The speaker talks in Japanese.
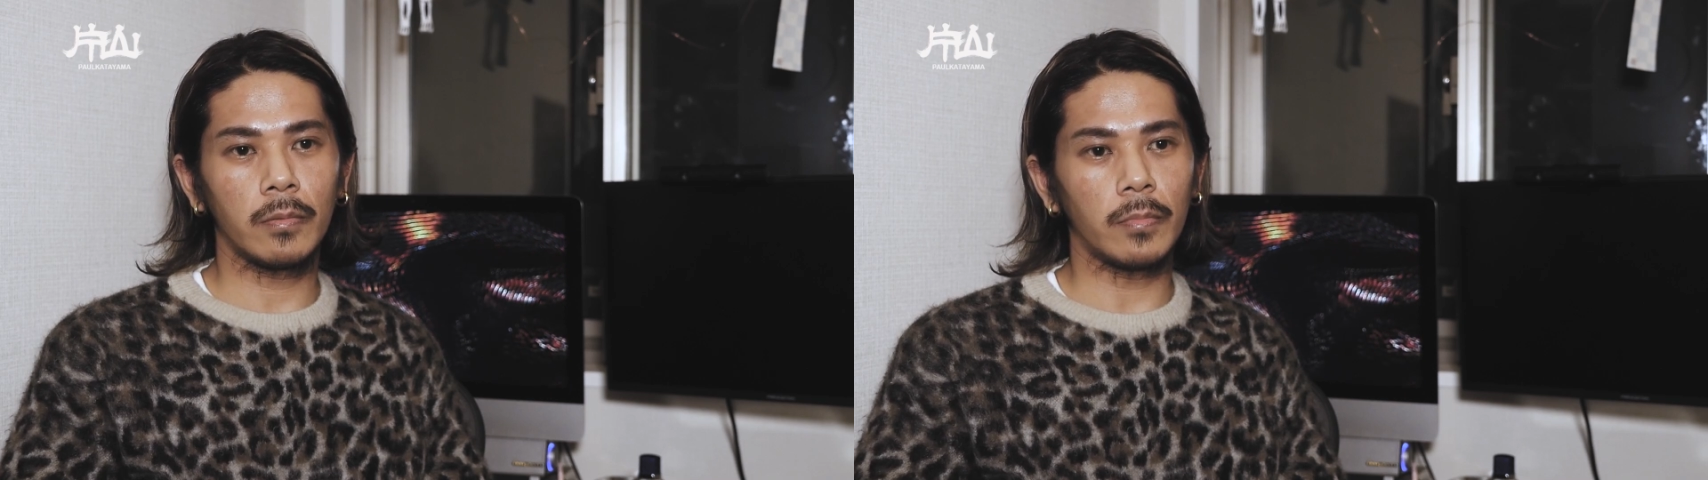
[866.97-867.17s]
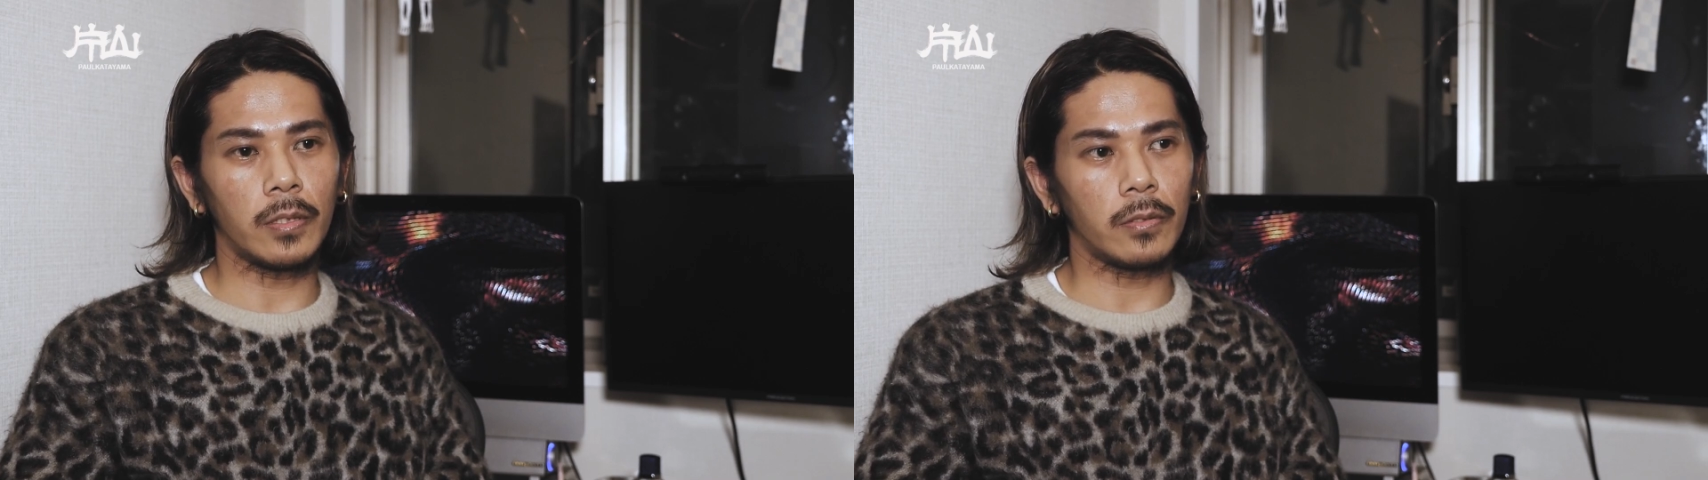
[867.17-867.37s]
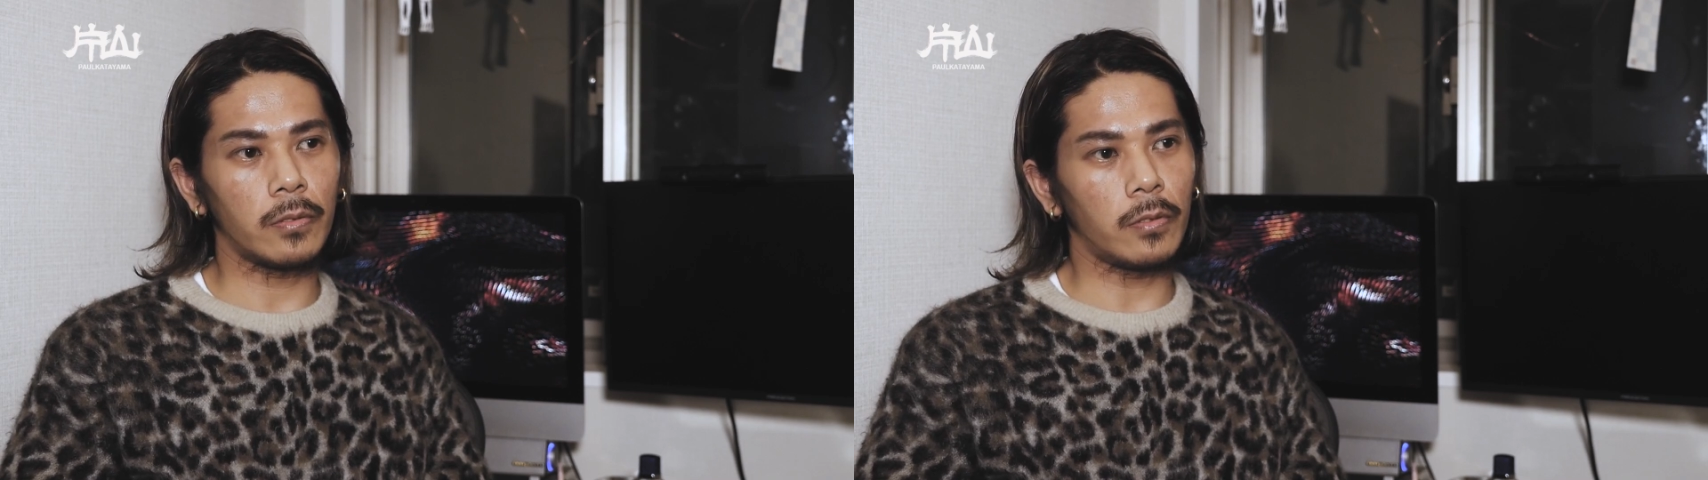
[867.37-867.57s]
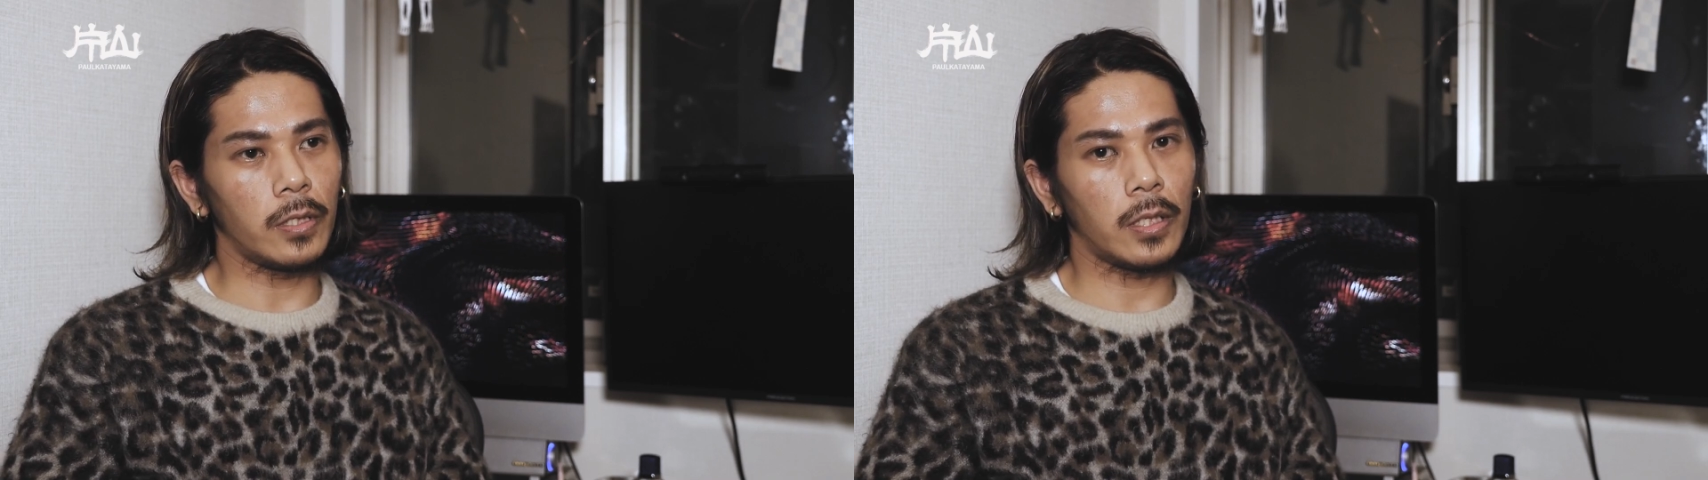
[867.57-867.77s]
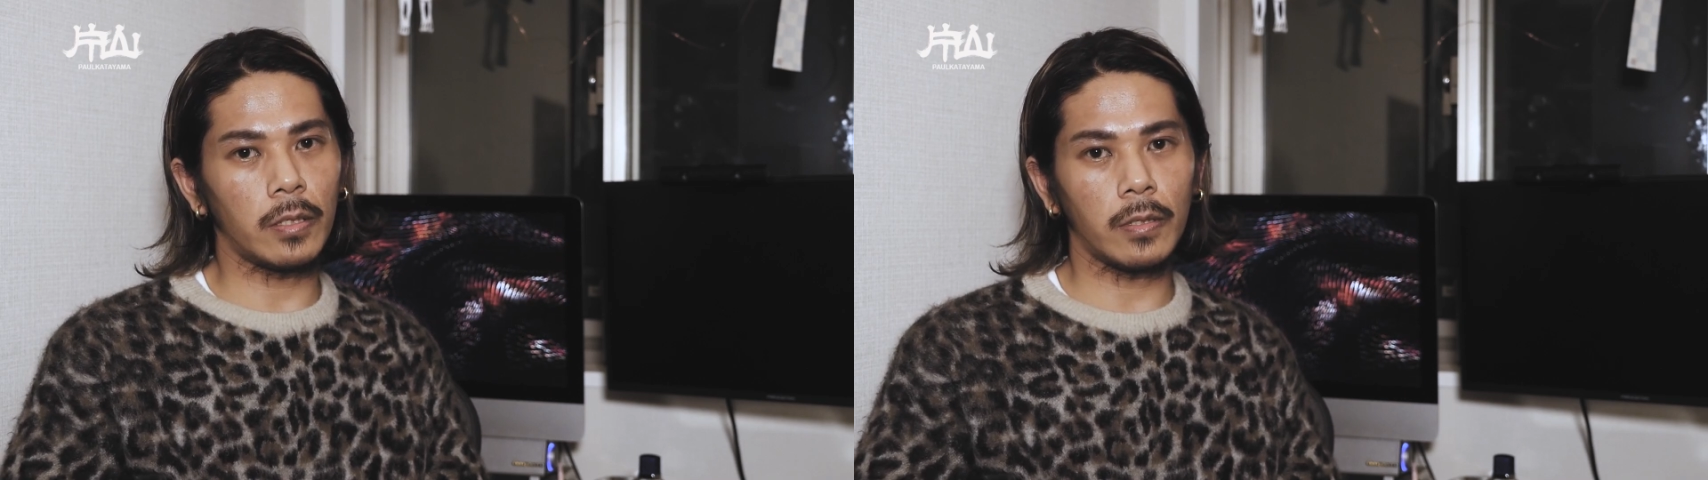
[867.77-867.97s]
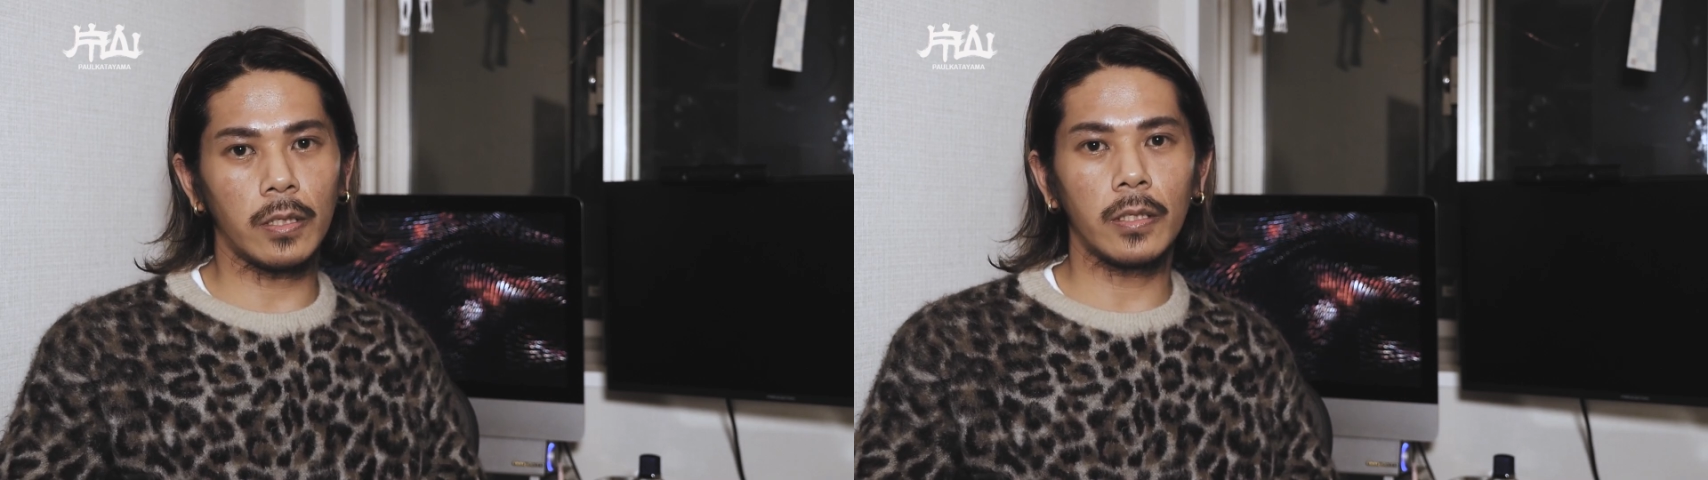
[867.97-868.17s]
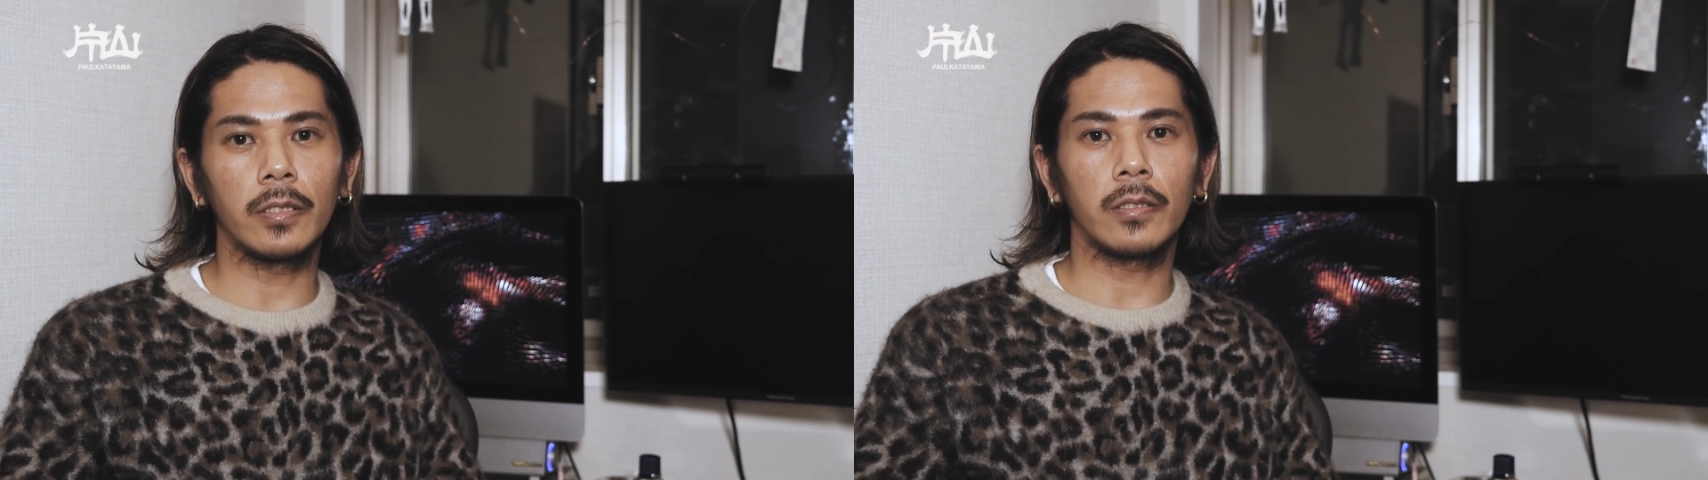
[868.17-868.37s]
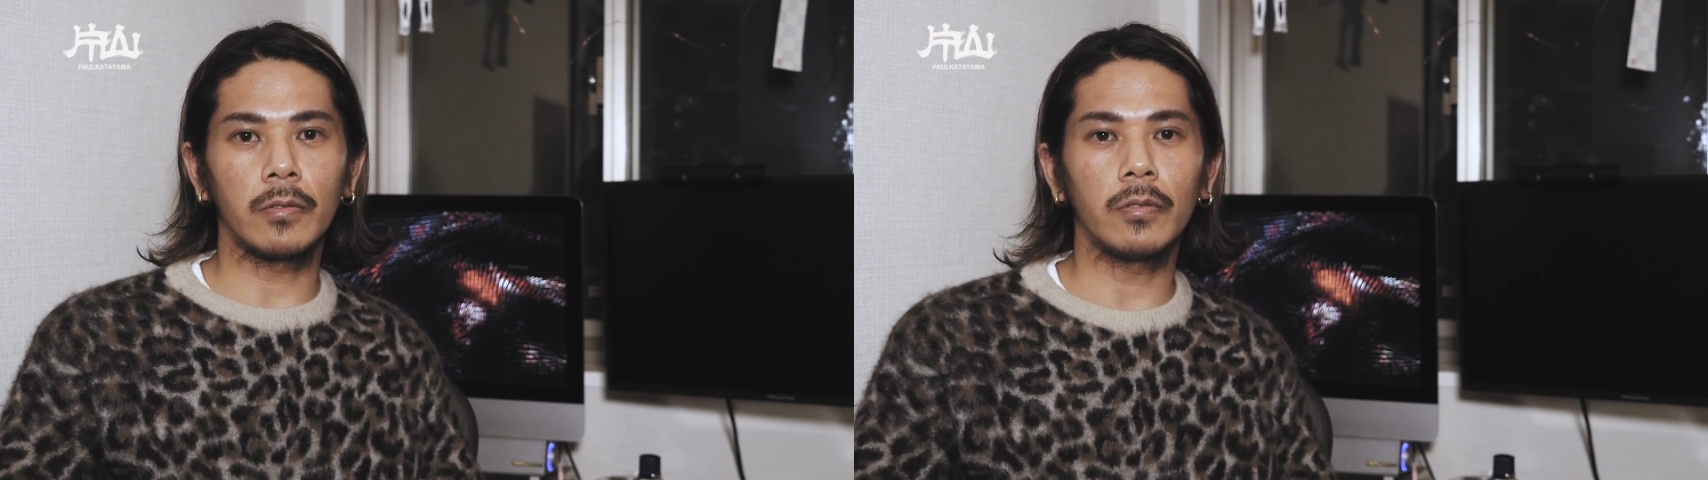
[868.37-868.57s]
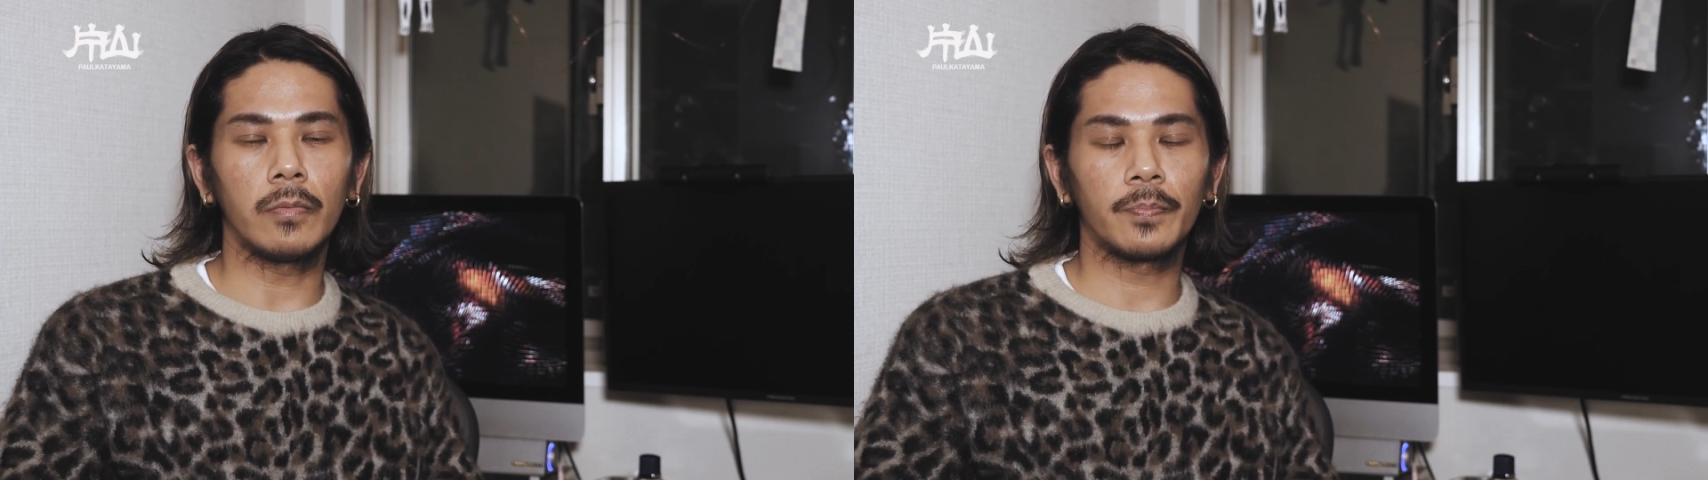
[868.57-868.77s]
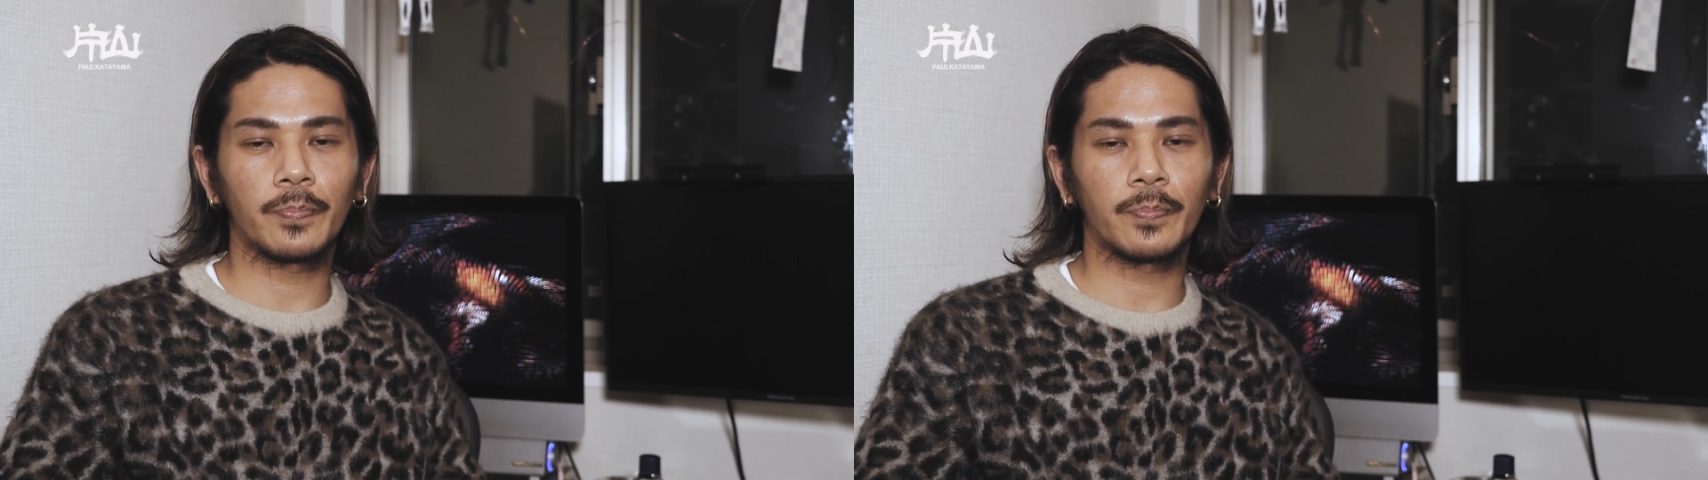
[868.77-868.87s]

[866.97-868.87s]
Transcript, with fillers: まあちょっと言い方わかんないですけど、うん